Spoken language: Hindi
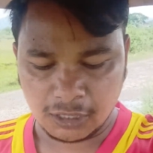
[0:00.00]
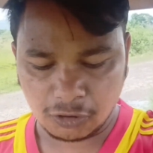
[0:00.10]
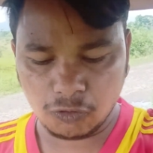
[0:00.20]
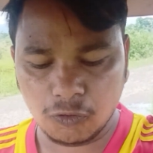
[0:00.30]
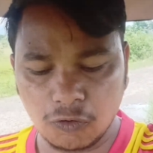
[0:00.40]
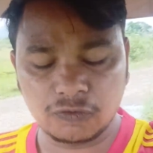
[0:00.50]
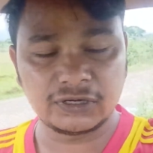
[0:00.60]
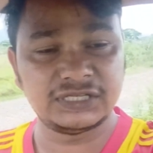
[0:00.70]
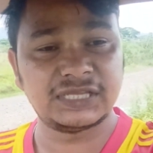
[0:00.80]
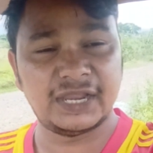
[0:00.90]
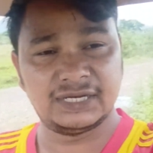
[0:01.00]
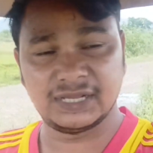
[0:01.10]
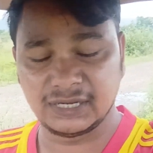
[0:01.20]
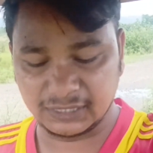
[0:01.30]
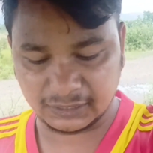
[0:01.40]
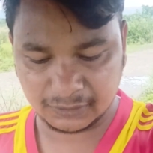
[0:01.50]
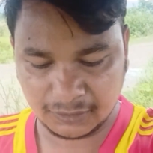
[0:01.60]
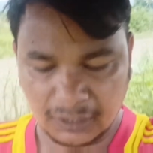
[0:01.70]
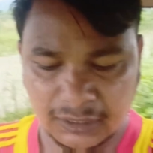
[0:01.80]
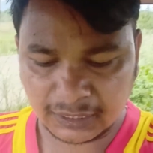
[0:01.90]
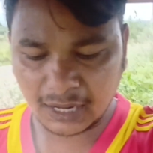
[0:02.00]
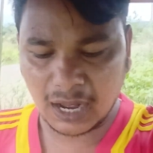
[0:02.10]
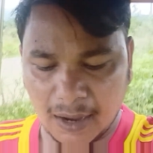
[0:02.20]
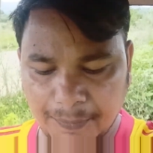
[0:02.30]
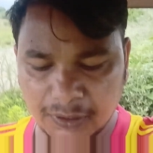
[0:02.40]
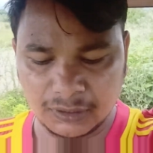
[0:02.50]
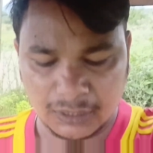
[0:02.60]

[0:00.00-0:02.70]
लोगों को डिसाइड करने दें कि आप